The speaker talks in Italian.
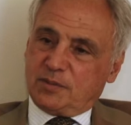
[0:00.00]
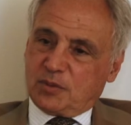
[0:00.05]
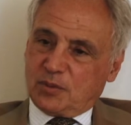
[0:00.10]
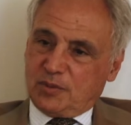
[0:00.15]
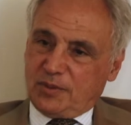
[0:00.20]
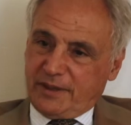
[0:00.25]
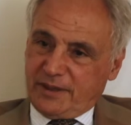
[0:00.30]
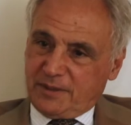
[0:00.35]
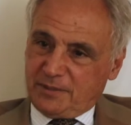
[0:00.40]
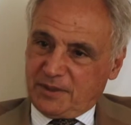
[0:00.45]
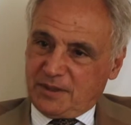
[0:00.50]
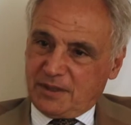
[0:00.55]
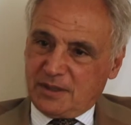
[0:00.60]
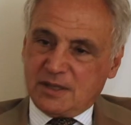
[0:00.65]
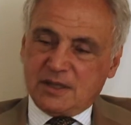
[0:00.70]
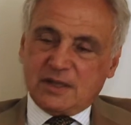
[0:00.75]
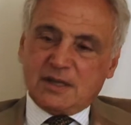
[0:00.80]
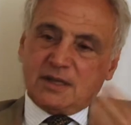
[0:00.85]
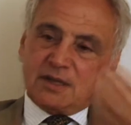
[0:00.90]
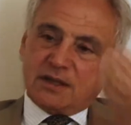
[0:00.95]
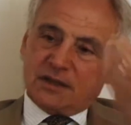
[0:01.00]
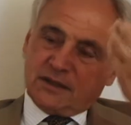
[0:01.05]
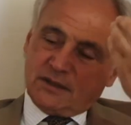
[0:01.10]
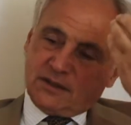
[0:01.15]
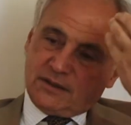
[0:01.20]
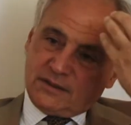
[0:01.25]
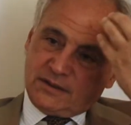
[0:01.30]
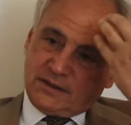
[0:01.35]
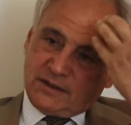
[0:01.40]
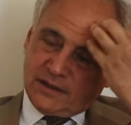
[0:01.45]
problemi,
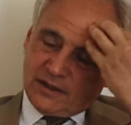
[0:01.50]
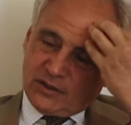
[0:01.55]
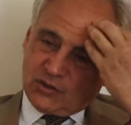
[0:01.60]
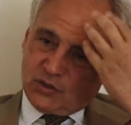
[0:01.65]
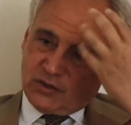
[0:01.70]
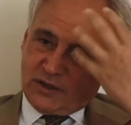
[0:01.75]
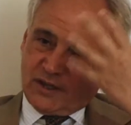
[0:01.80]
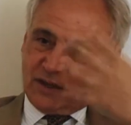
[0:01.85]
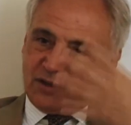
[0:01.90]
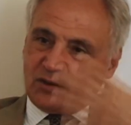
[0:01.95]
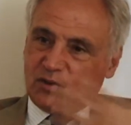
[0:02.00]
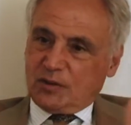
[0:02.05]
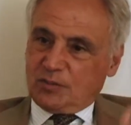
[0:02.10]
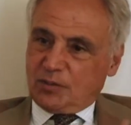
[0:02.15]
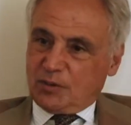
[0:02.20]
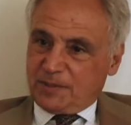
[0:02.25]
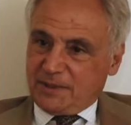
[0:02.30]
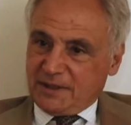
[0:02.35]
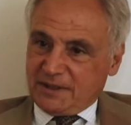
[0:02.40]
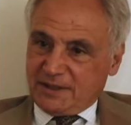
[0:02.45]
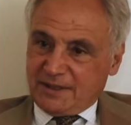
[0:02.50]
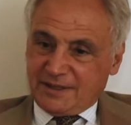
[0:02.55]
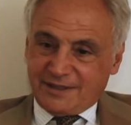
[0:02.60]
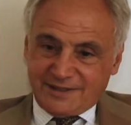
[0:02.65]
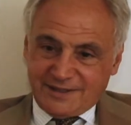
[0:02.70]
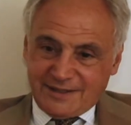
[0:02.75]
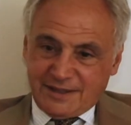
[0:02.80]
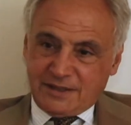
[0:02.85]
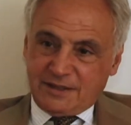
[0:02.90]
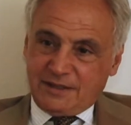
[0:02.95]
di ragionare con la propria
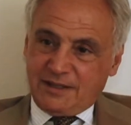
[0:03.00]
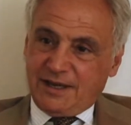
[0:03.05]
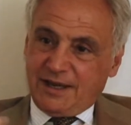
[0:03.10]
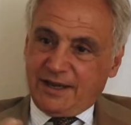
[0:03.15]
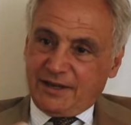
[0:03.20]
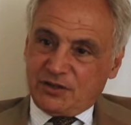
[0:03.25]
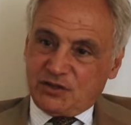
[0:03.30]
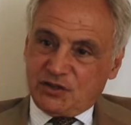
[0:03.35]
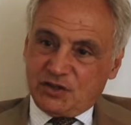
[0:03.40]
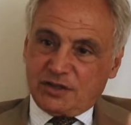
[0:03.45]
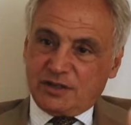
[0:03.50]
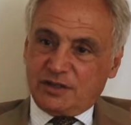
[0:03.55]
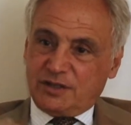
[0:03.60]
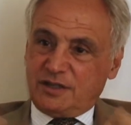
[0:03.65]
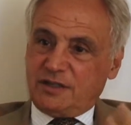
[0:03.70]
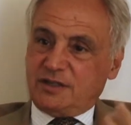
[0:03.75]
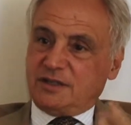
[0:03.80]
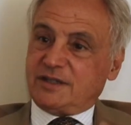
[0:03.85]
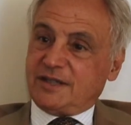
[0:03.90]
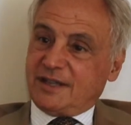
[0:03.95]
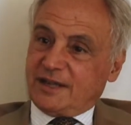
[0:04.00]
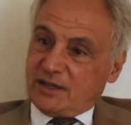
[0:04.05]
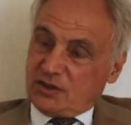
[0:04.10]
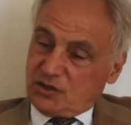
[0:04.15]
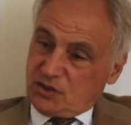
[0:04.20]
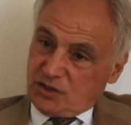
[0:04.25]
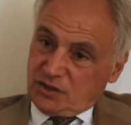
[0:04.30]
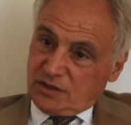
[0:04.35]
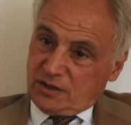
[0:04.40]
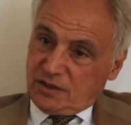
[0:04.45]
testa, di leggere, di
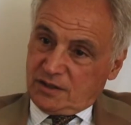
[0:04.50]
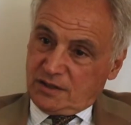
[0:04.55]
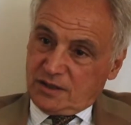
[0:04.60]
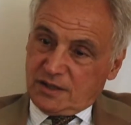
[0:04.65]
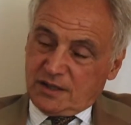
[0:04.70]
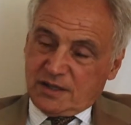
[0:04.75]
interagire.